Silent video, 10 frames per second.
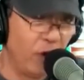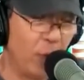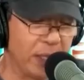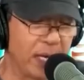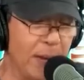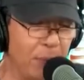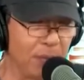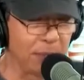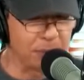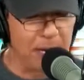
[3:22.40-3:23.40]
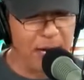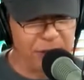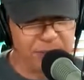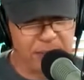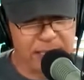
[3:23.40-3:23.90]
look forward apo. nga po na mas
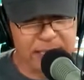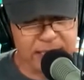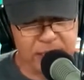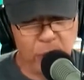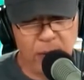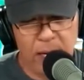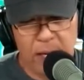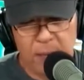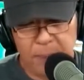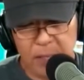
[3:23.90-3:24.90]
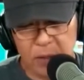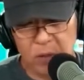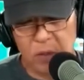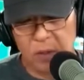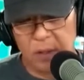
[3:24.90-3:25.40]
maayos sa pangangasiwa. Pero
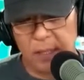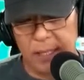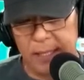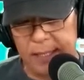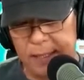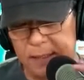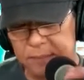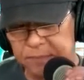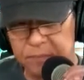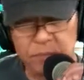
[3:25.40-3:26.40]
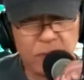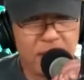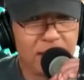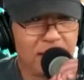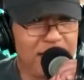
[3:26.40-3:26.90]
um
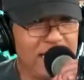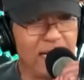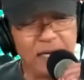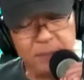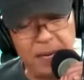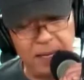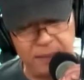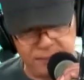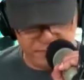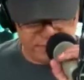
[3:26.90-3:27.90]
legally ba